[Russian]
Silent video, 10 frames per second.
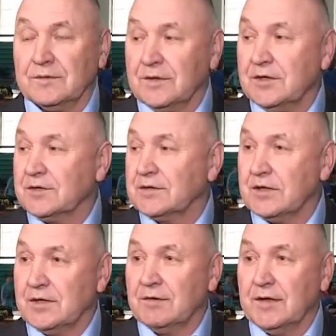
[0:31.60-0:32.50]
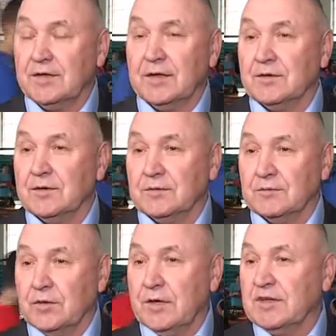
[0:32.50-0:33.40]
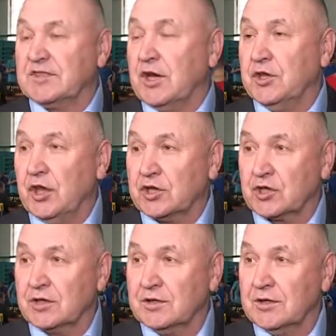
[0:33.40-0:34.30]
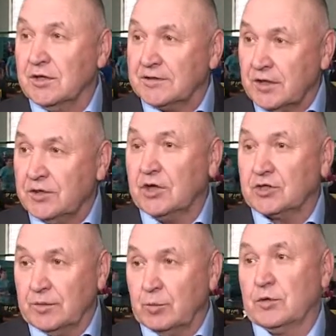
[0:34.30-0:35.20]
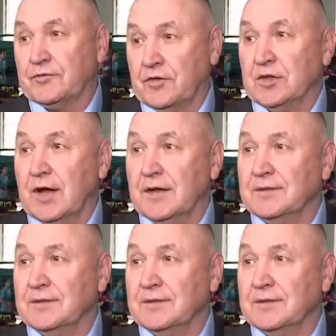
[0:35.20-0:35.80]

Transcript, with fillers: эти соревнования выявят сильнейших, и сильнейшие будут в финале.